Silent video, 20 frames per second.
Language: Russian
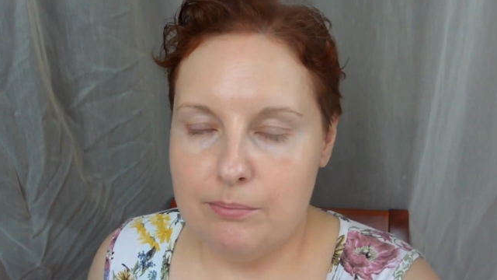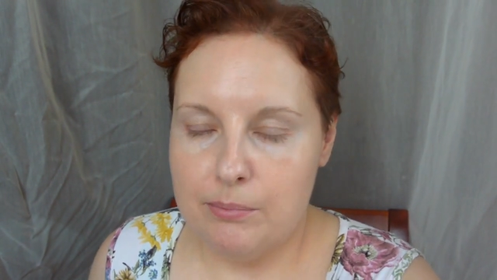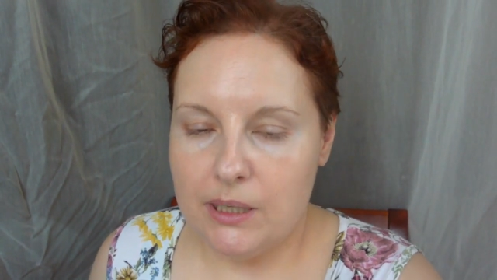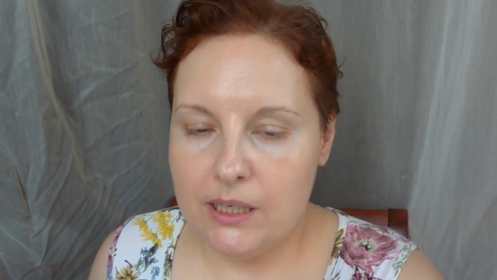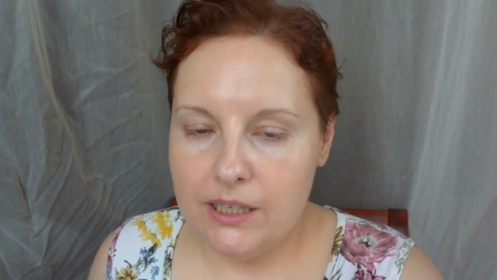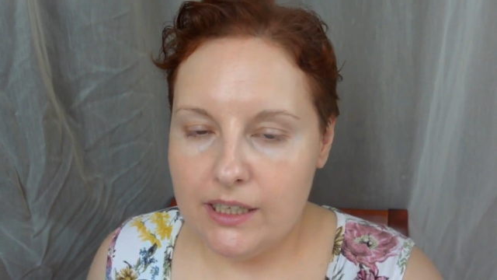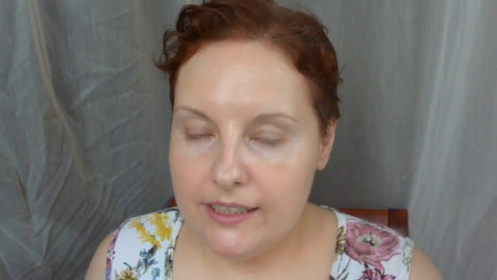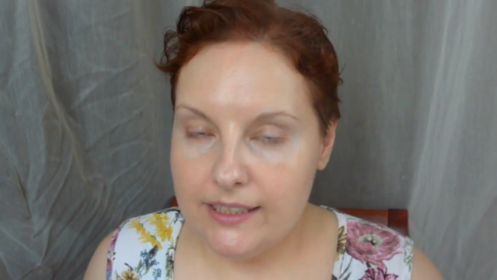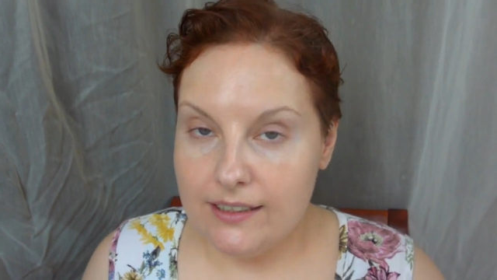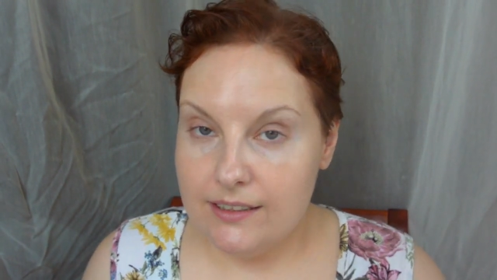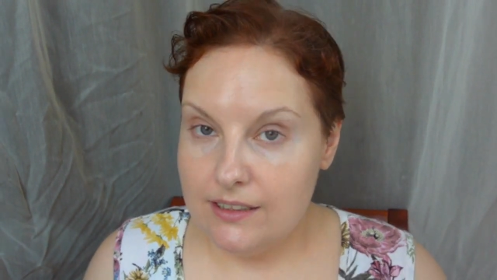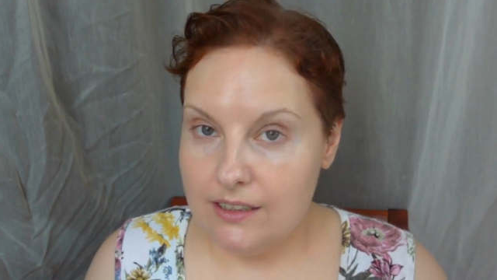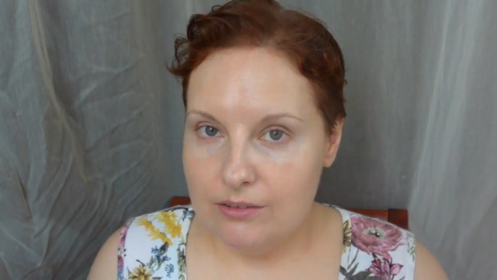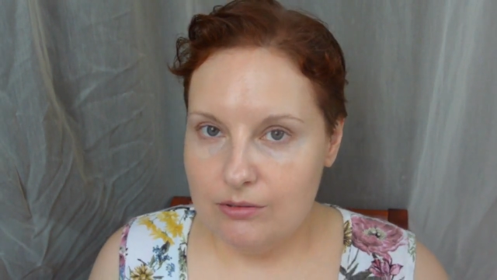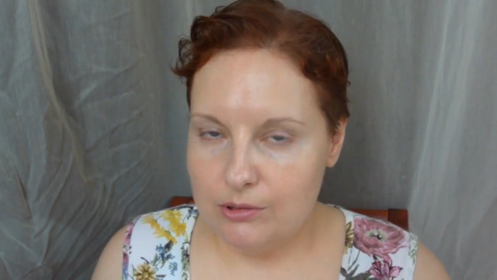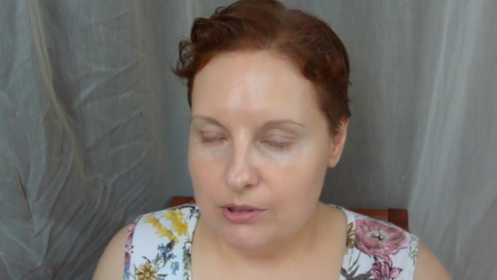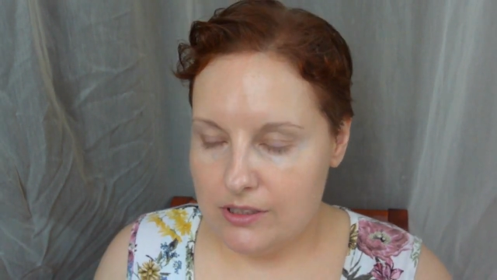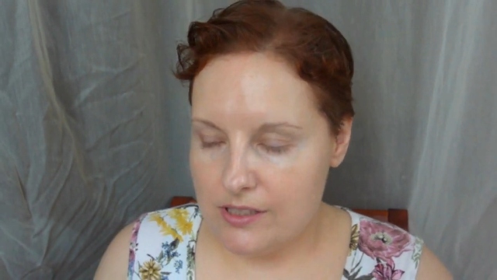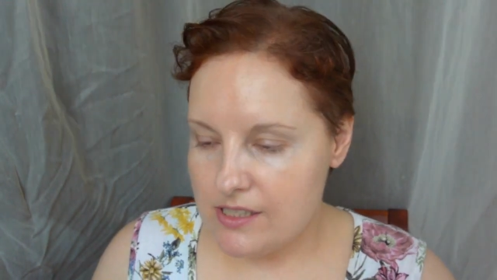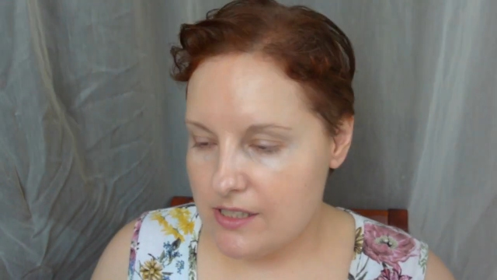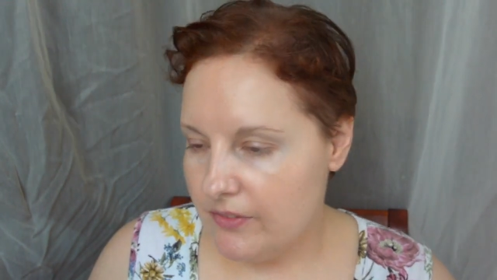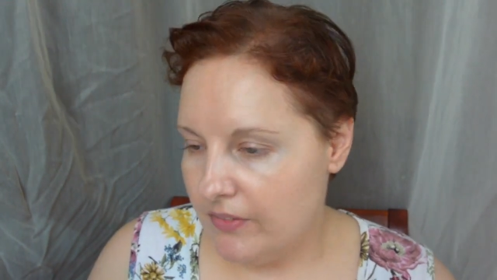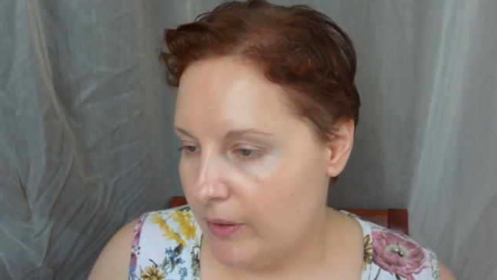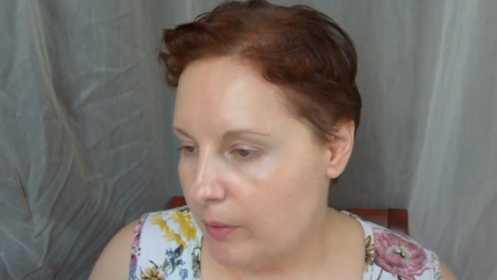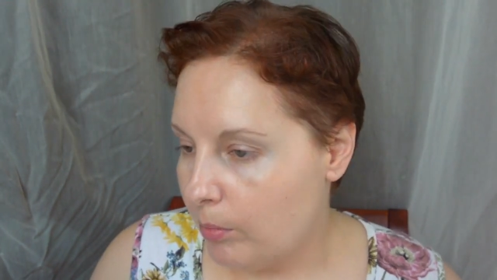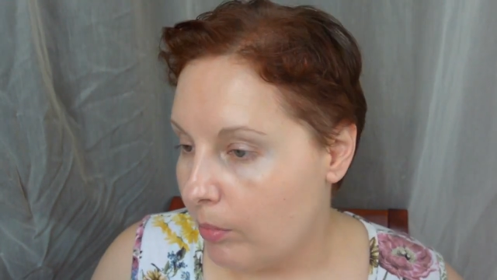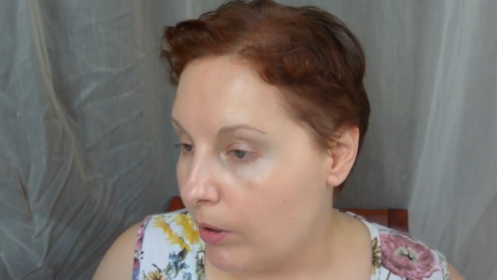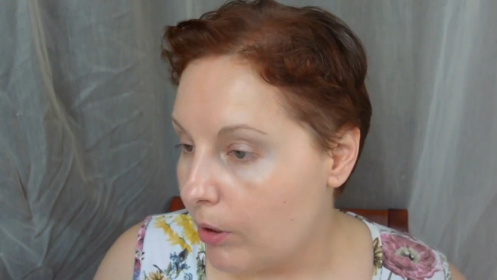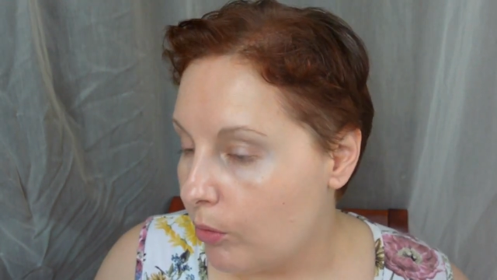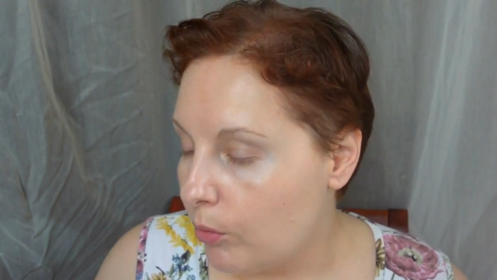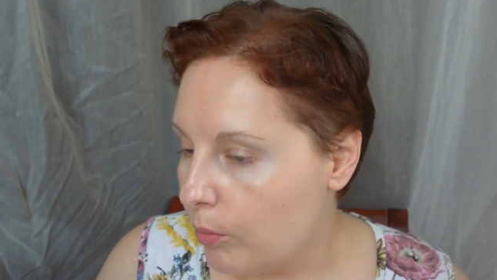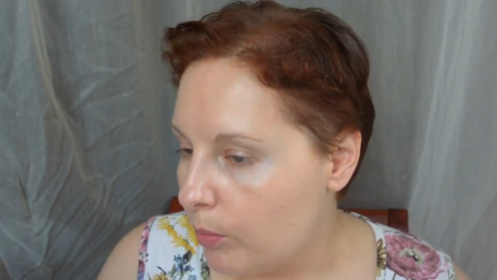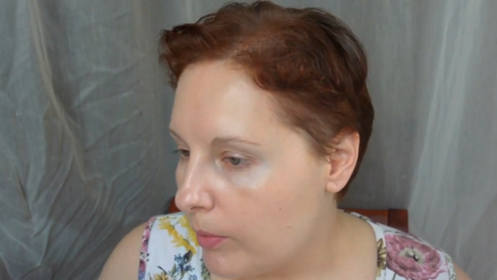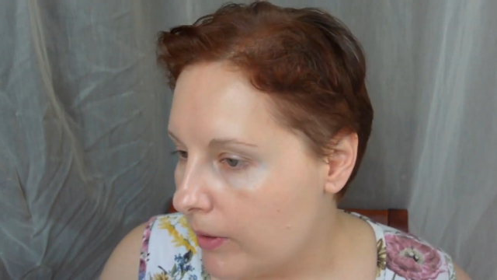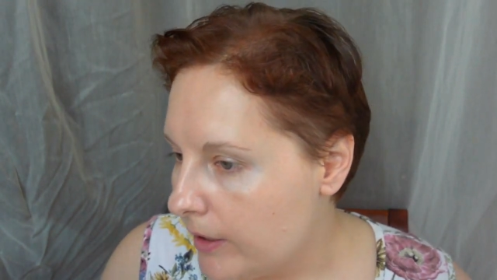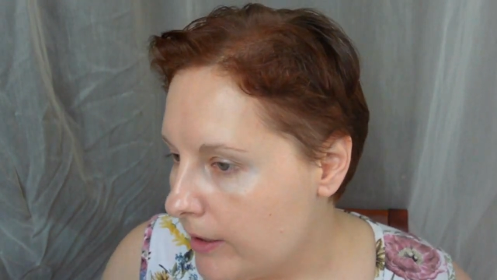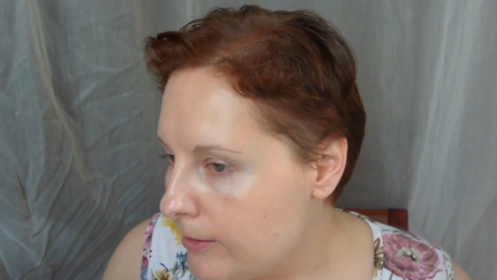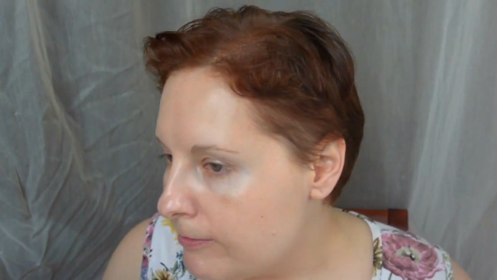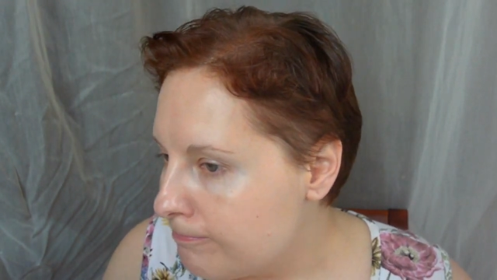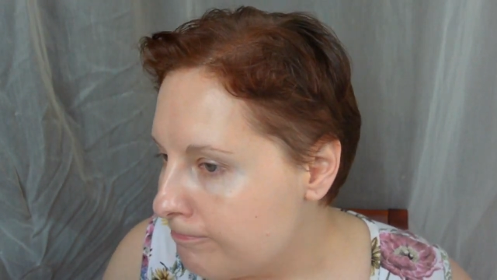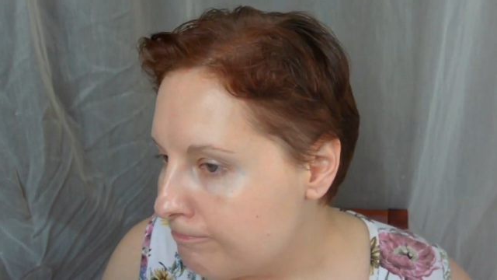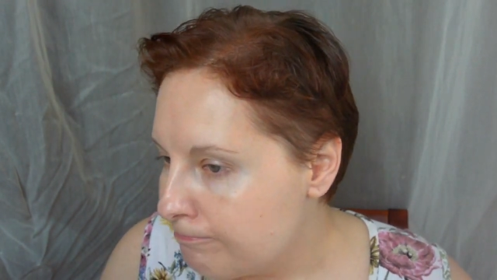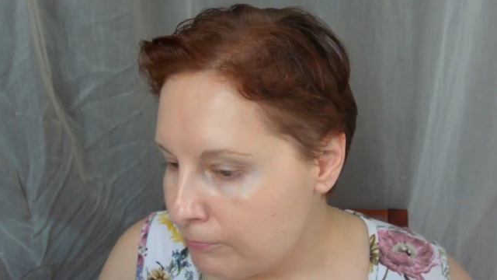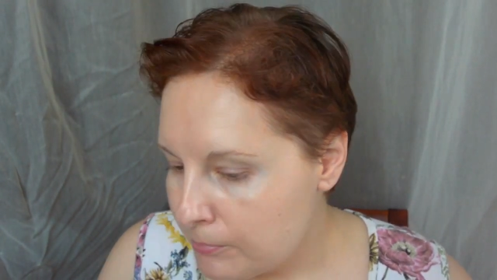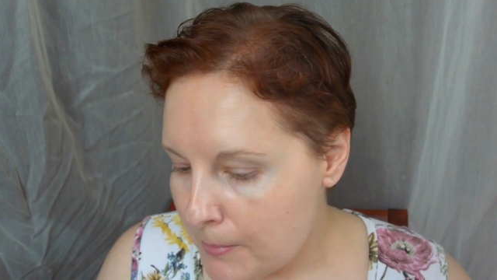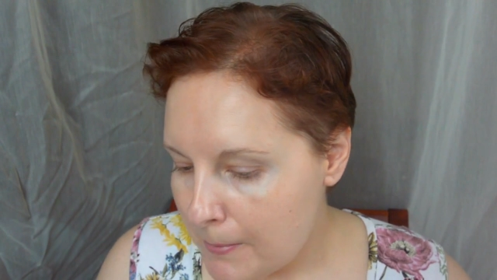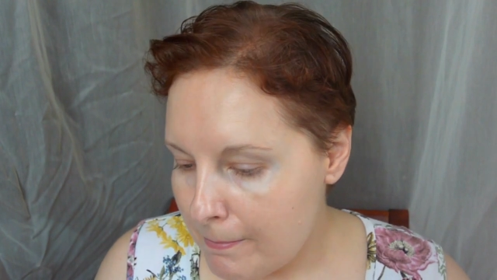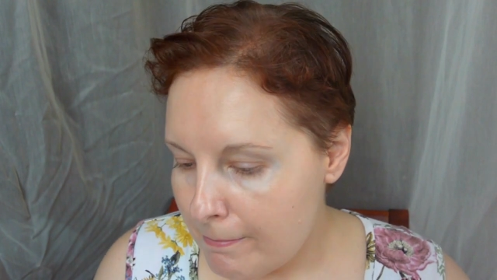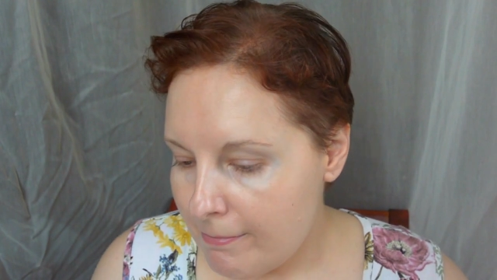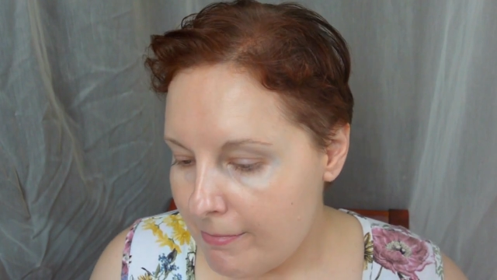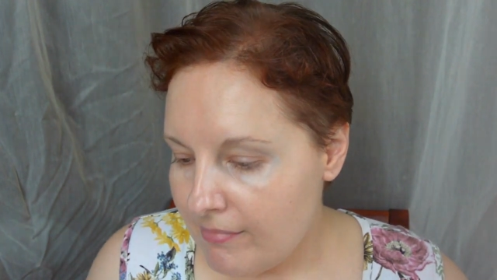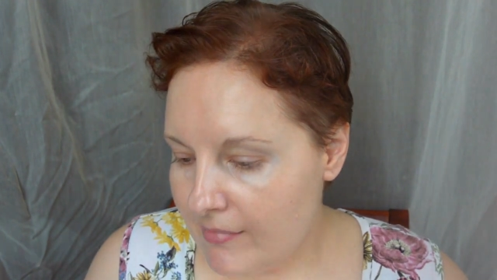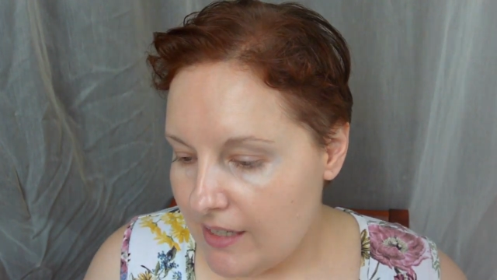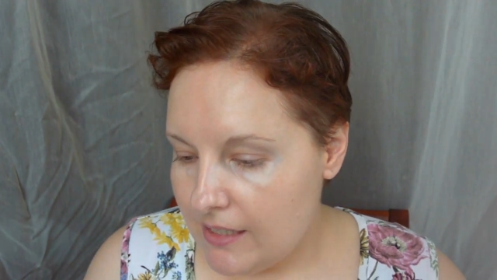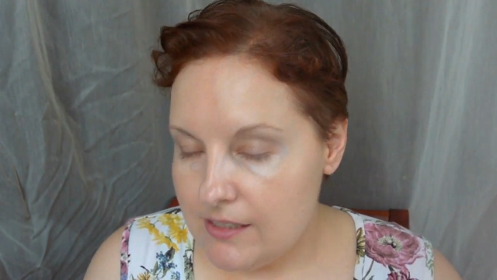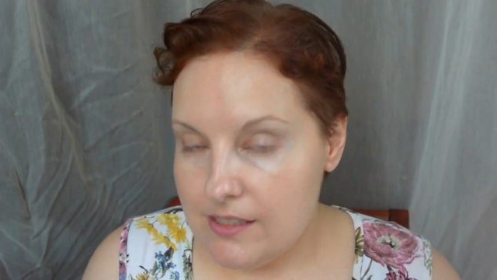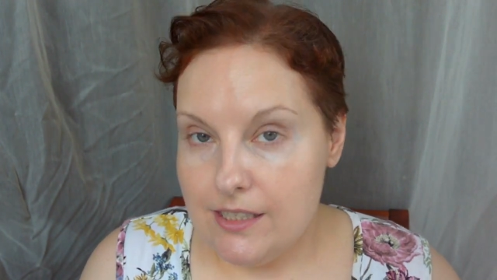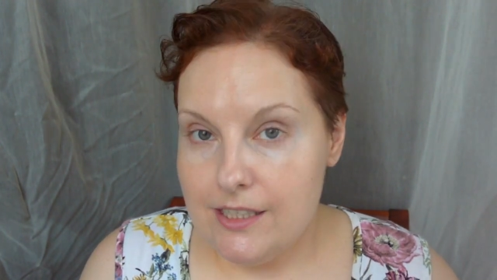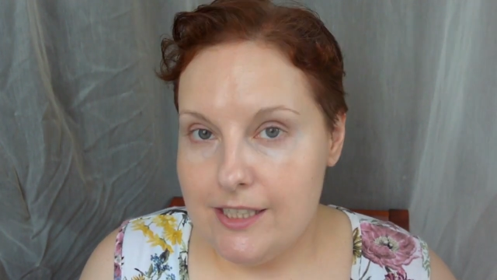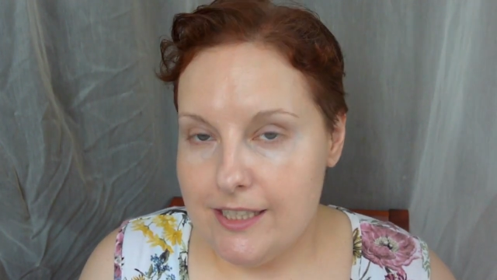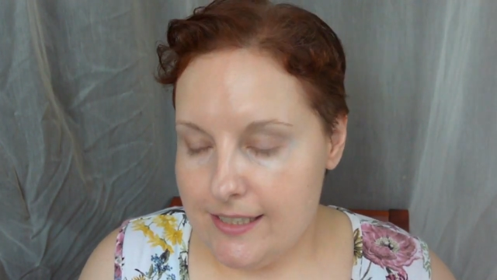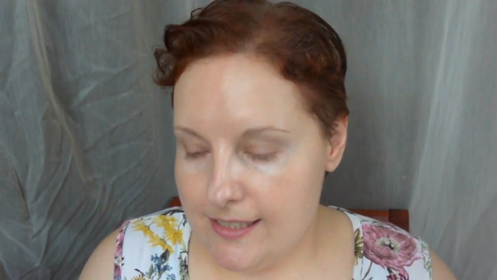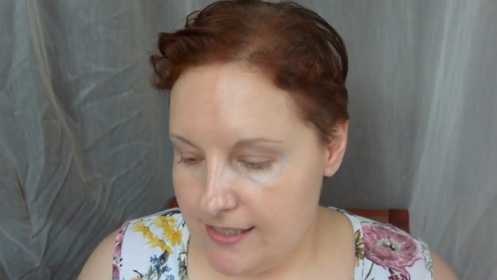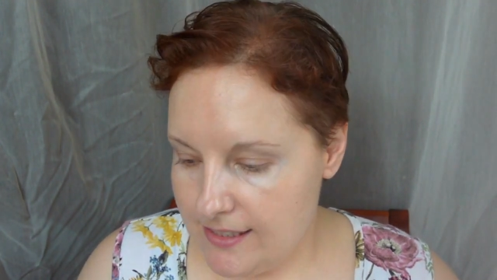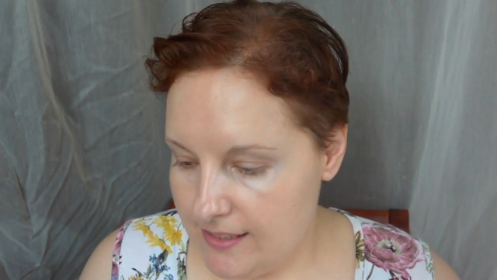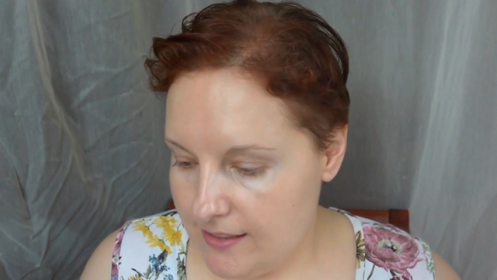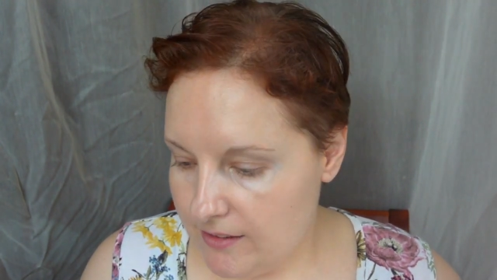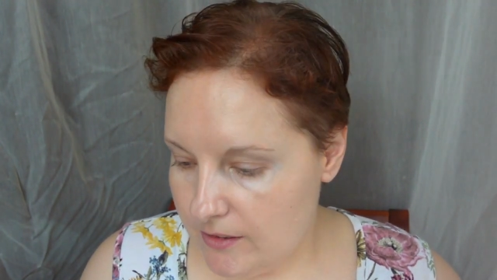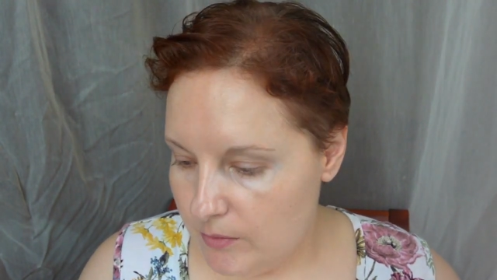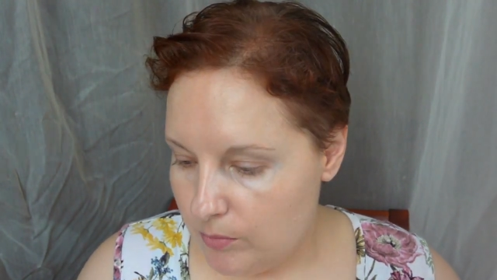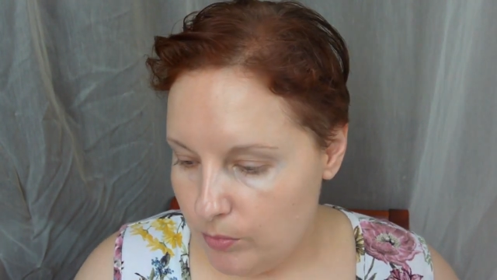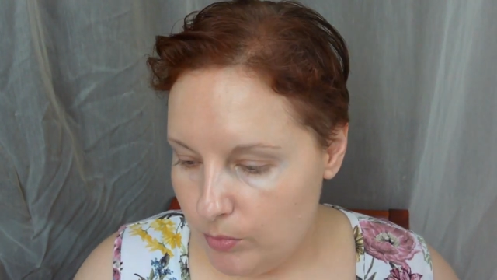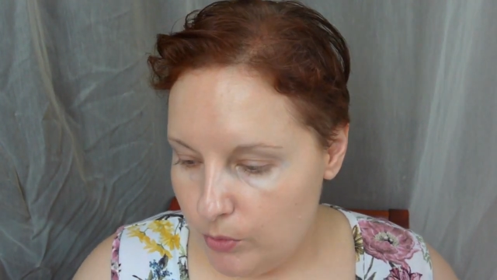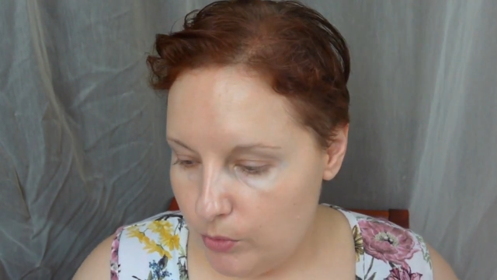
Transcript: Пока я довольна своей покупкой. Сейчас сделаем